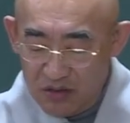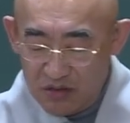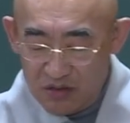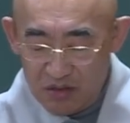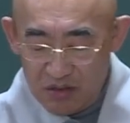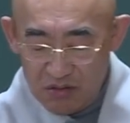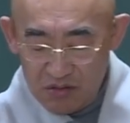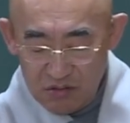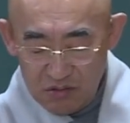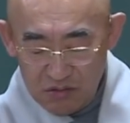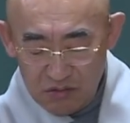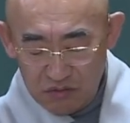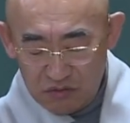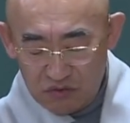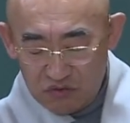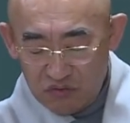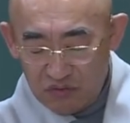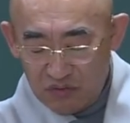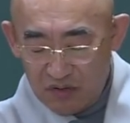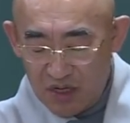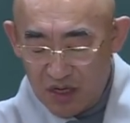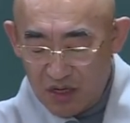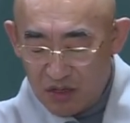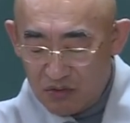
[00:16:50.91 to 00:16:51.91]

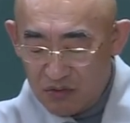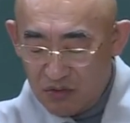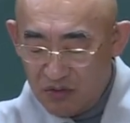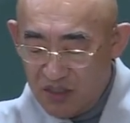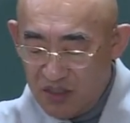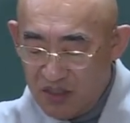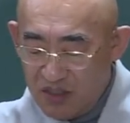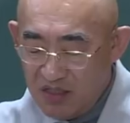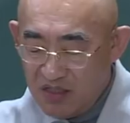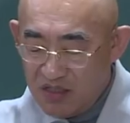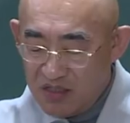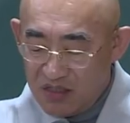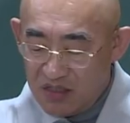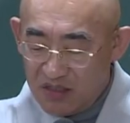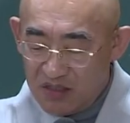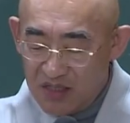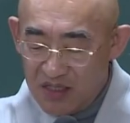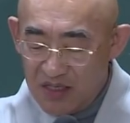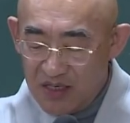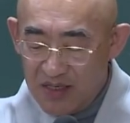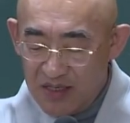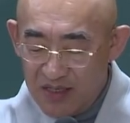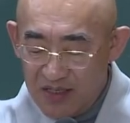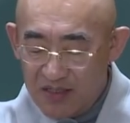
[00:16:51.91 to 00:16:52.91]
청순하고
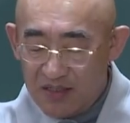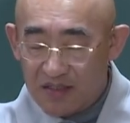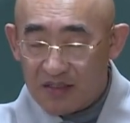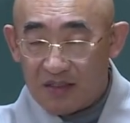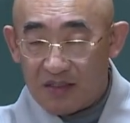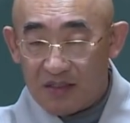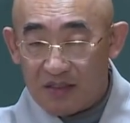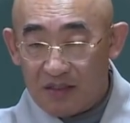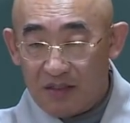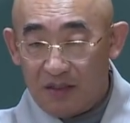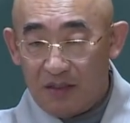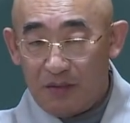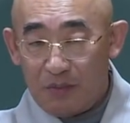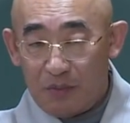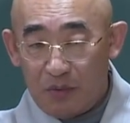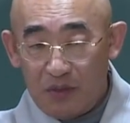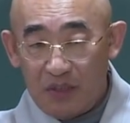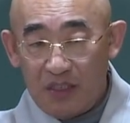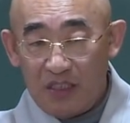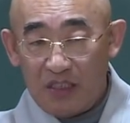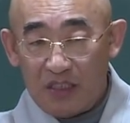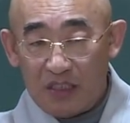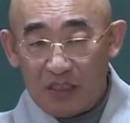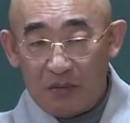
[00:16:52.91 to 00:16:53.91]
인정이 있어
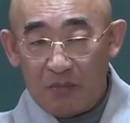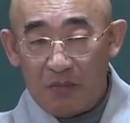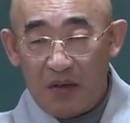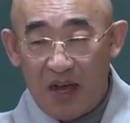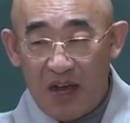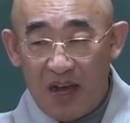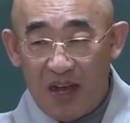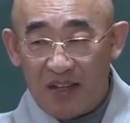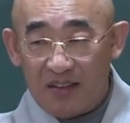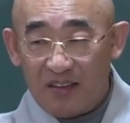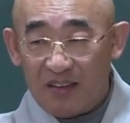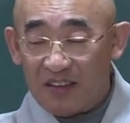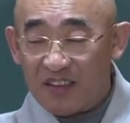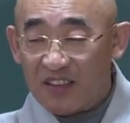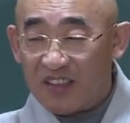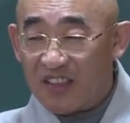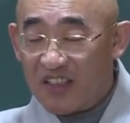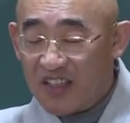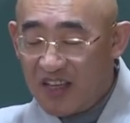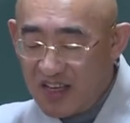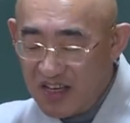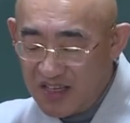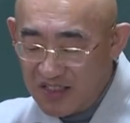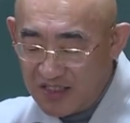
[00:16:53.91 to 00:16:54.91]
보이지만
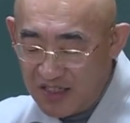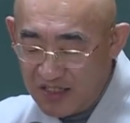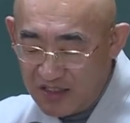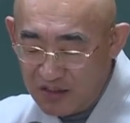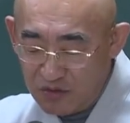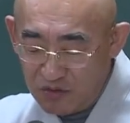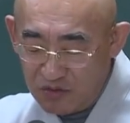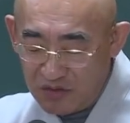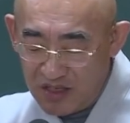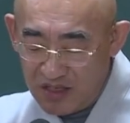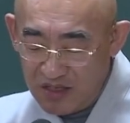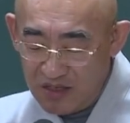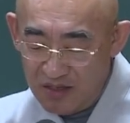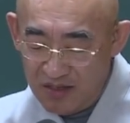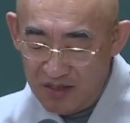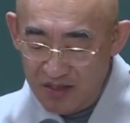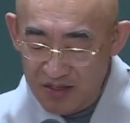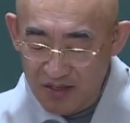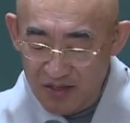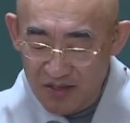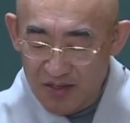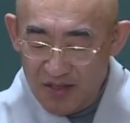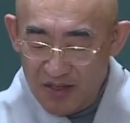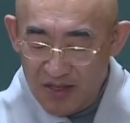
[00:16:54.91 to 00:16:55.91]
기에 해당이 되어
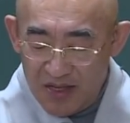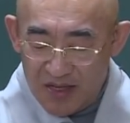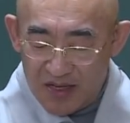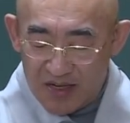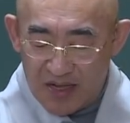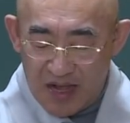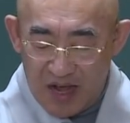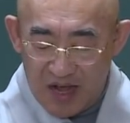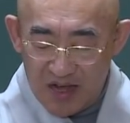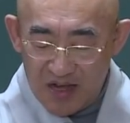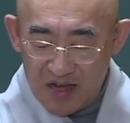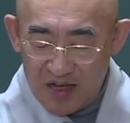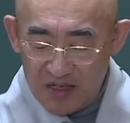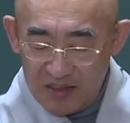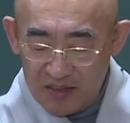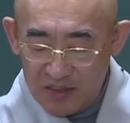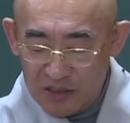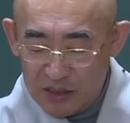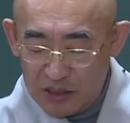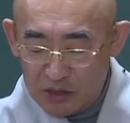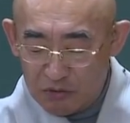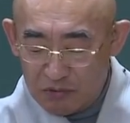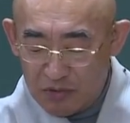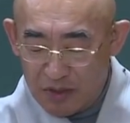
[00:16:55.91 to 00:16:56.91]
강한
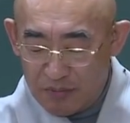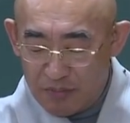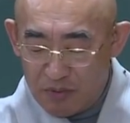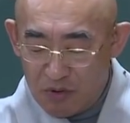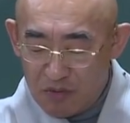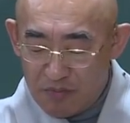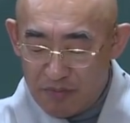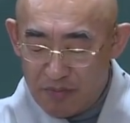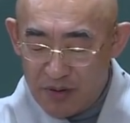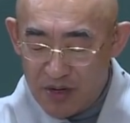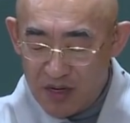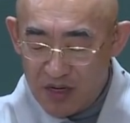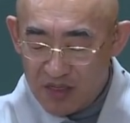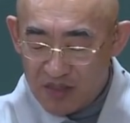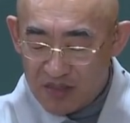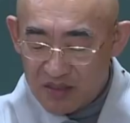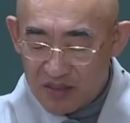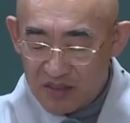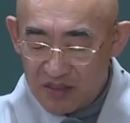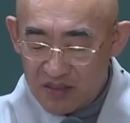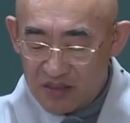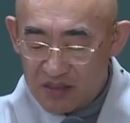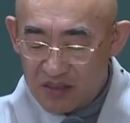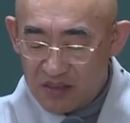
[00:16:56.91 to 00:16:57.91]
의지와
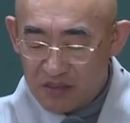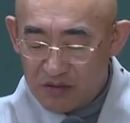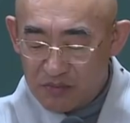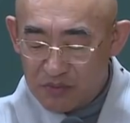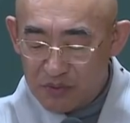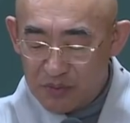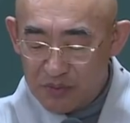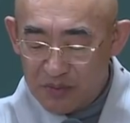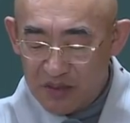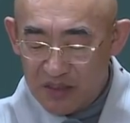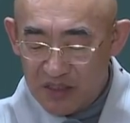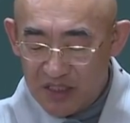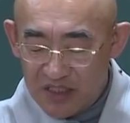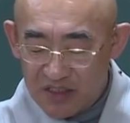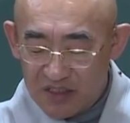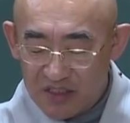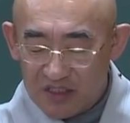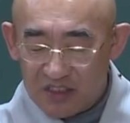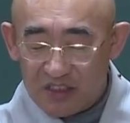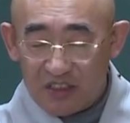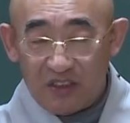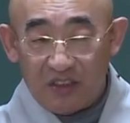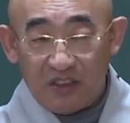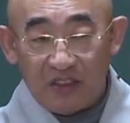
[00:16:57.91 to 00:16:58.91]
폭발적인 성품이
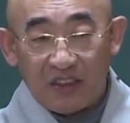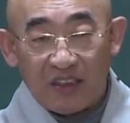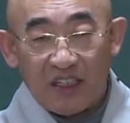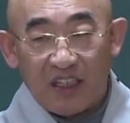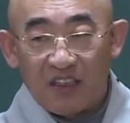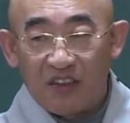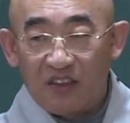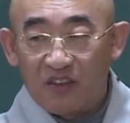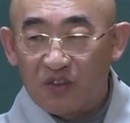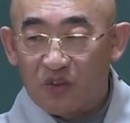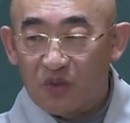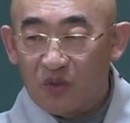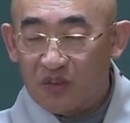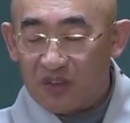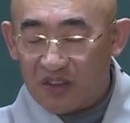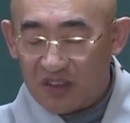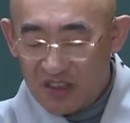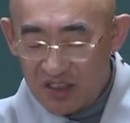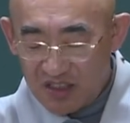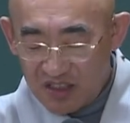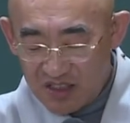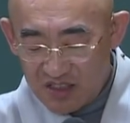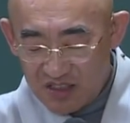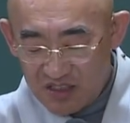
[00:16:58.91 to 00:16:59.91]
내재되어 있다. 이건
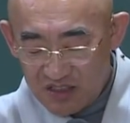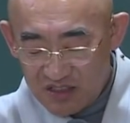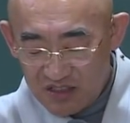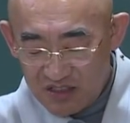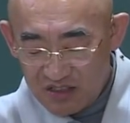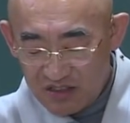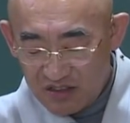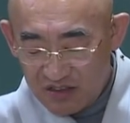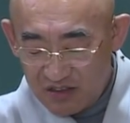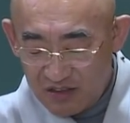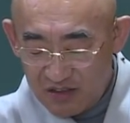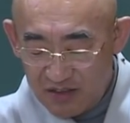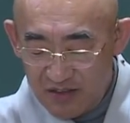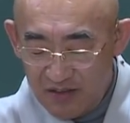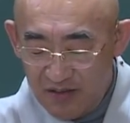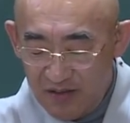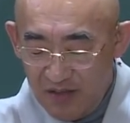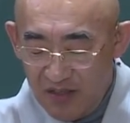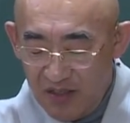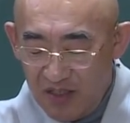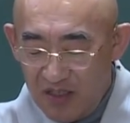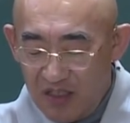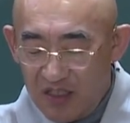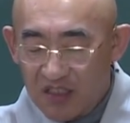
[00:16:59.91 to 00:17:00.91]
소띠의 기질이에요.
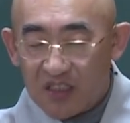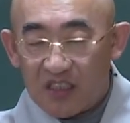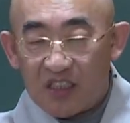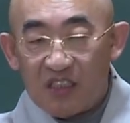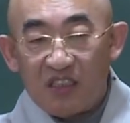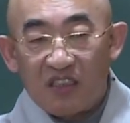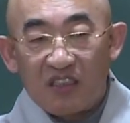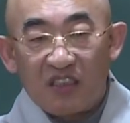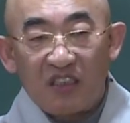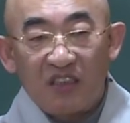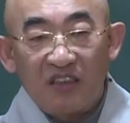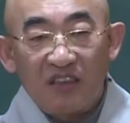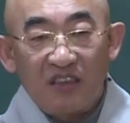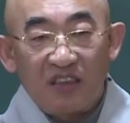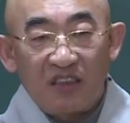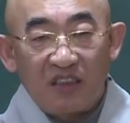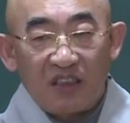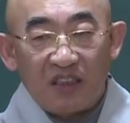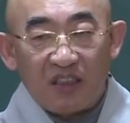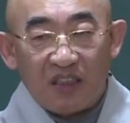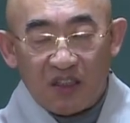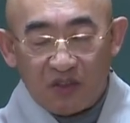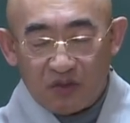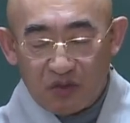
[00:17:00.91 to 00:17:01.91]

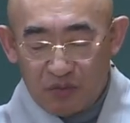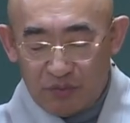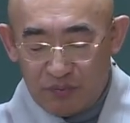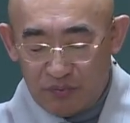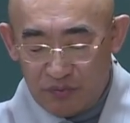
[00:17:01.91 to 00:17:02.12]
실천력이 다소